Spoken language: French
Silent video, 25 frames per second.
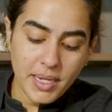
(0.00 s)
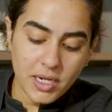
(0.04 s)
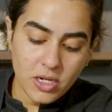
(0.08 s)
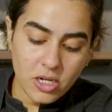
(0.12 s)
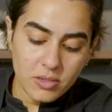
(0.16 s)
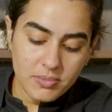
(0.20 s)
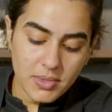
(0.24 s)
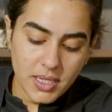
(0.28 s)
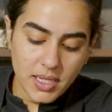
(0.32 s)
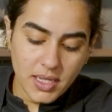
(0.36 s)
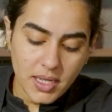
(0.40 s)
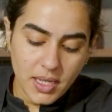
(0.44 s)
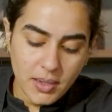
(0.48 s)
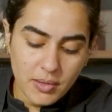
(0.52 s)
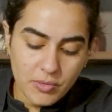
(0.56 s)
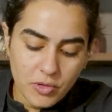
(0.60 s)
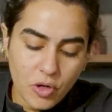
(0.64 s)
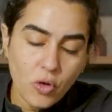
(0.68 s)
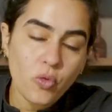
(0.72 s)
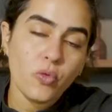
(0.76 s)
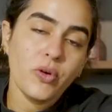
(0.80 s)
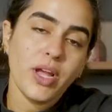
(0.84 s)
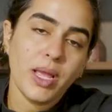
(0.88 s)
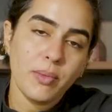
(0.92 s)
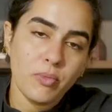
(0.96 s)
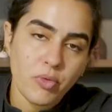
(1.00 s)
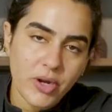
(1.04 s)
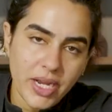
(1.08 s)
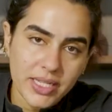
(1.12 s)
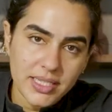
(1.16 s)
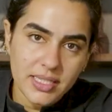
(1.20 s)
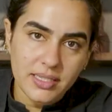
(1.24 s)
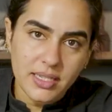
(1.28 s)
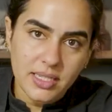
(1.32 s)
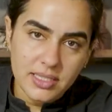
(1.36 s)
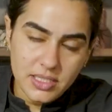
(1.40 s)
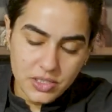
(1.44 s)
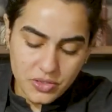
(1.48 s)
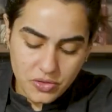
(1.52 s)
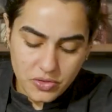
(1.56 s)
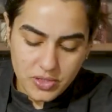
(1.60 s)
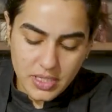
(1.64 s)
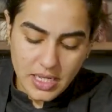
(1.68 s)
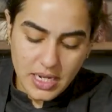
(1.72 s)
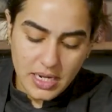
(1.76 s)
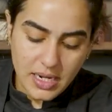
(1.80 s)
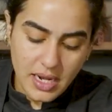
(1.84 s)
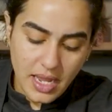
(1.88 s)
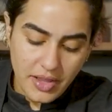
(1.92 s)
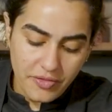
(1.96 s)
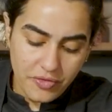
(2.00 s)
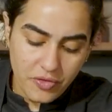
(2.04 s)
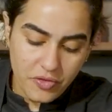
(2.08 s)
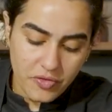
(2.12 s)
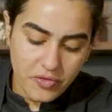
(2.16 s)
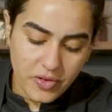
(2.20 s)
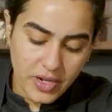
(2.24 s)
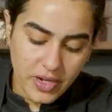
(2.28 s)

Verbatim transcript: pas comme un rougail boucané traditionnel. Là, il faut